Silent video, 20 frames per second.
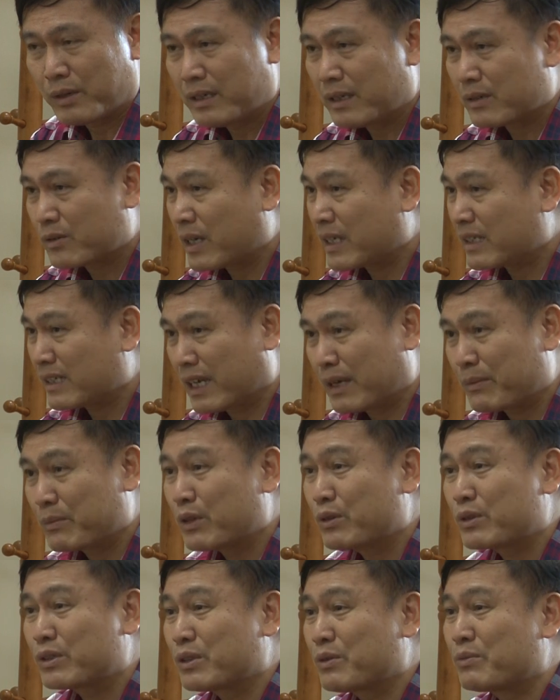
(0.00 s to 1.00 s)
hết là toàn những em
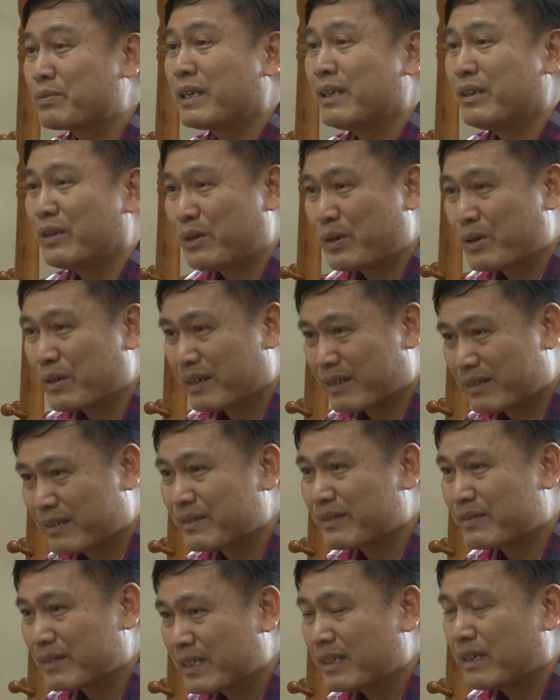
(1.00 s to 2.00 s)
thuộc trong ti thôi đấy.
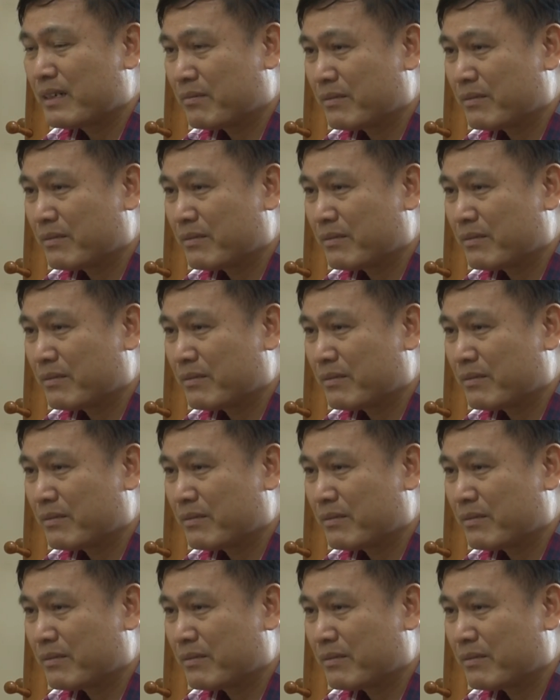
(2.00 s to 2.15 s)
Vâng.